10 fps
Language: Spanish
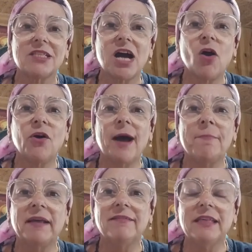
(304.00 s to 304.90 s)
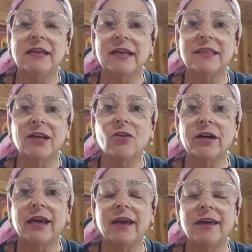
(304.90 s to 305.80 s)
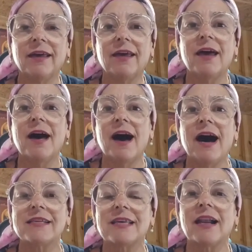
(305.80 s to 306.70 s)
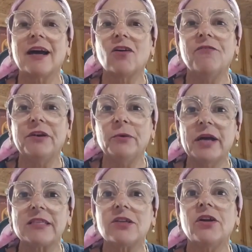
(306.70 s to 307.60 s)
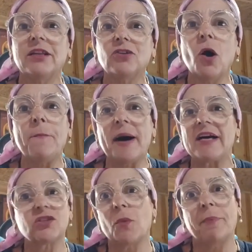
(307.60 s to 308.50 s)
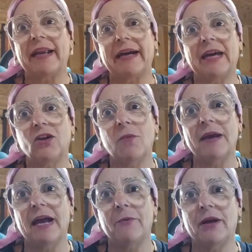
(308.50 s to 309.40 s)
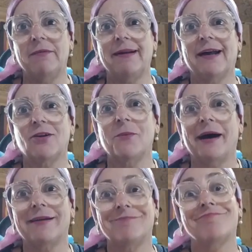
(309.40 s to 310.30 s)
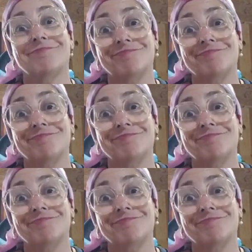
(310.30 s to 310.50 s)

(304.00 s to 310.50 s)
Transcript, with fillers: Ya ahora aprendí que tengo que hacer la configuración en dos pasos para que no me la vuelvan a robar.